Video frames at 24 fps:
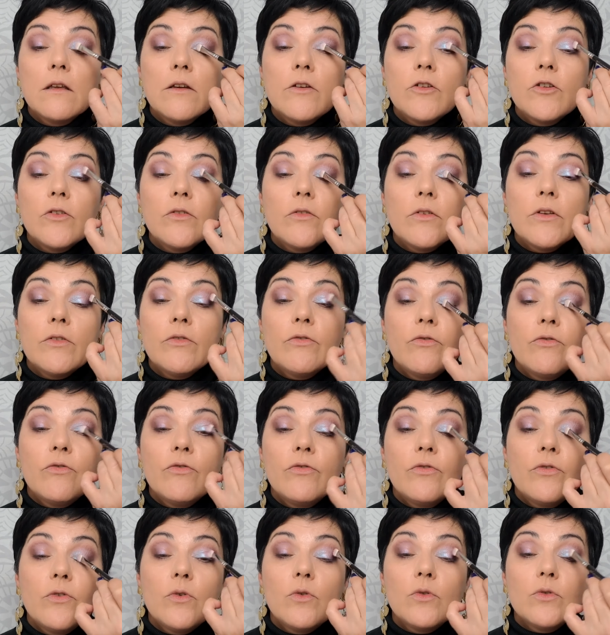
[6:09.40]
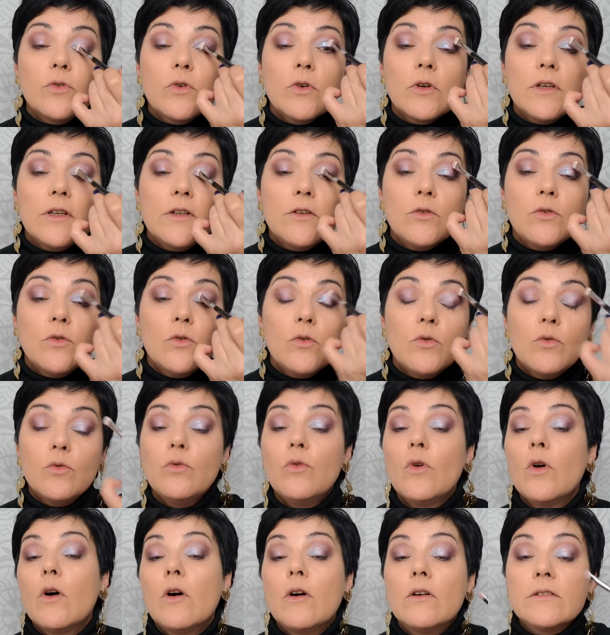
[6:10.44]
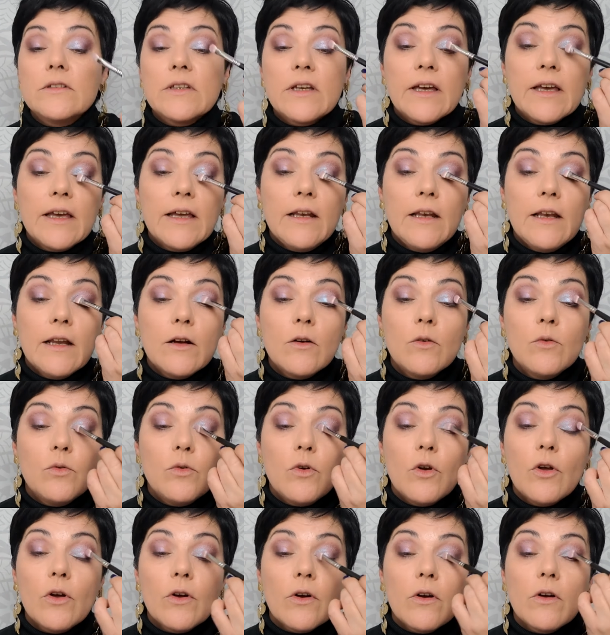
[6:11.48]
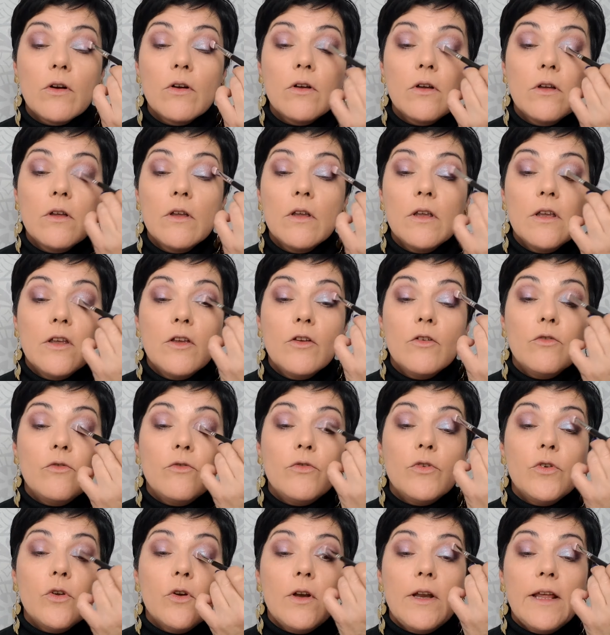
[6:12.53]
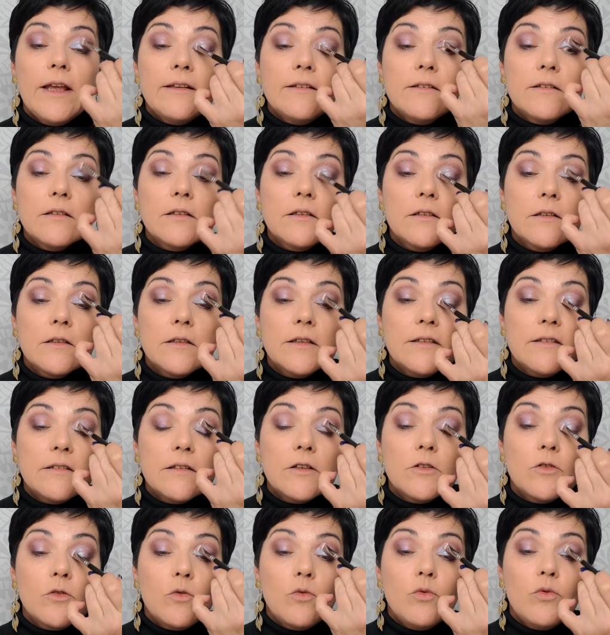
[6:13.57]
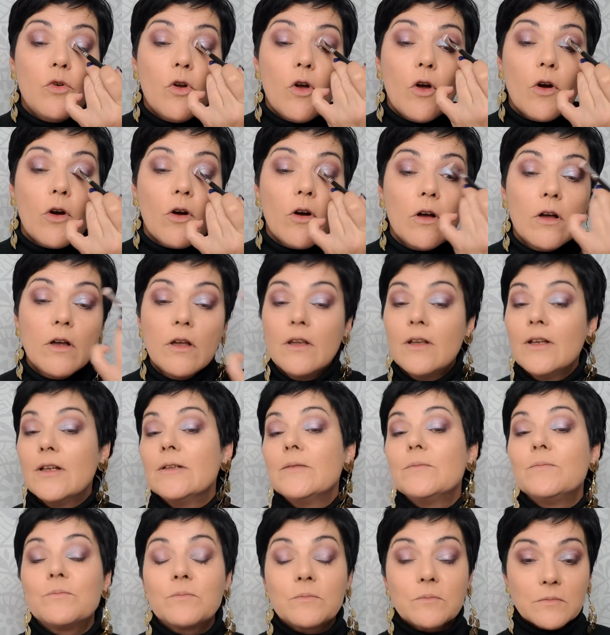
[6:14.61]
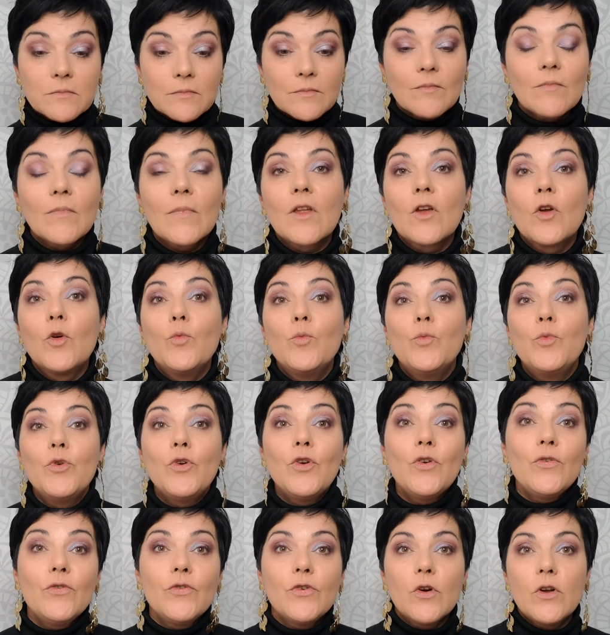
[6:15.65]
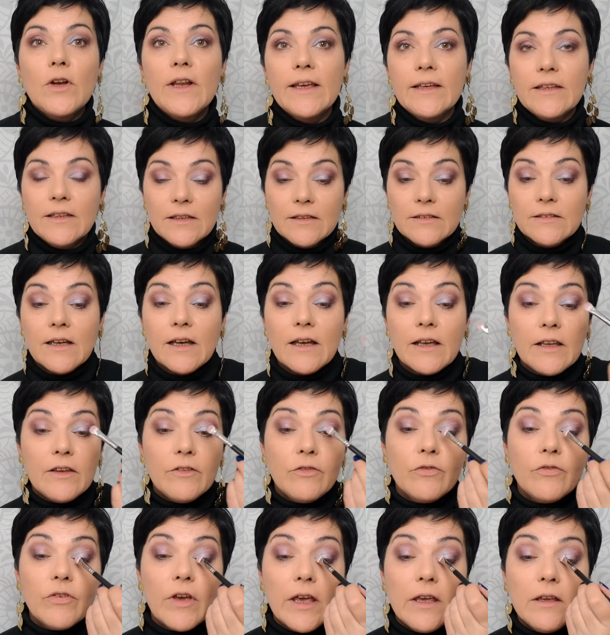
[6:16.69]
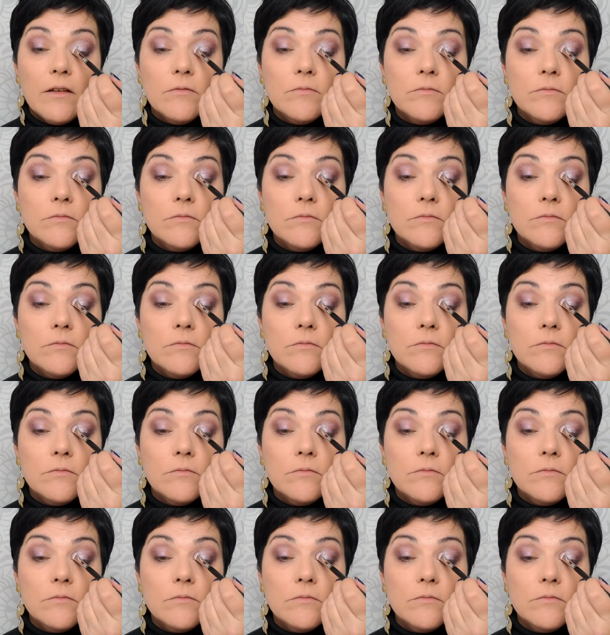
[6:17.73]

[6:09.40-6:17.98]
je vais fondre les deux couleurs entre elles, la couleur violette et cette couleur bleu-violet qui est à effet.